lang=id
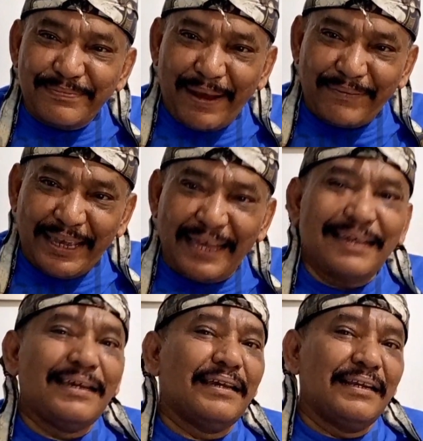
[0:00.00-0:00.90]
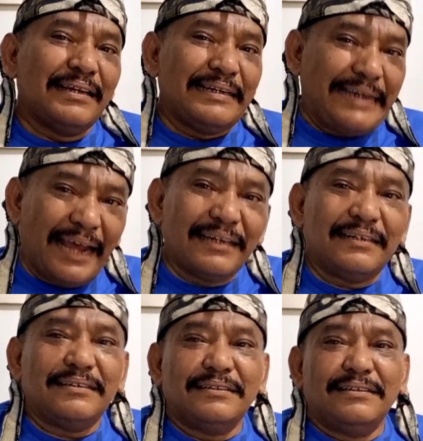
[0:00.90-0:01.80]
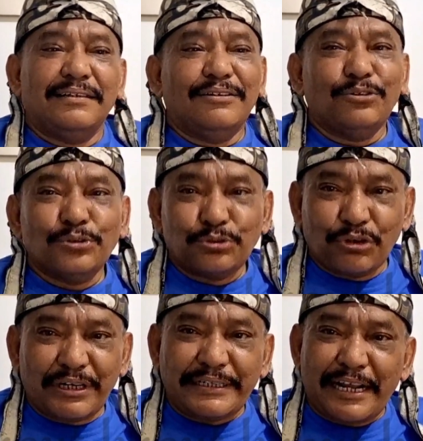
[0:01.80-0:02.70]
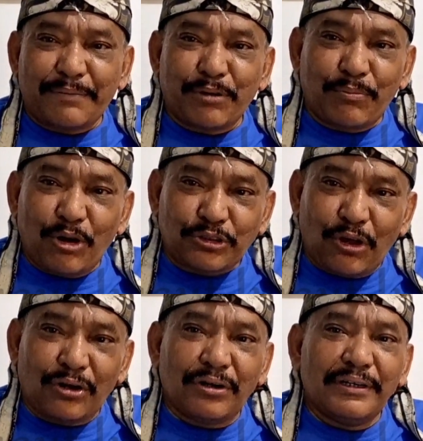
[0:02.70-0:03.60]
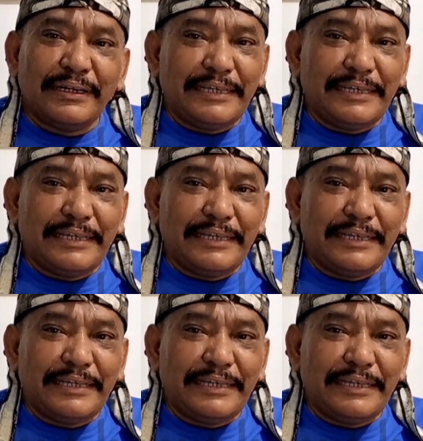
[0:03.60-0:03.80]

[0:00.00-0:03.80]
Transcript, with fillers: Paham ya? Dan untuk kendaraan bermotor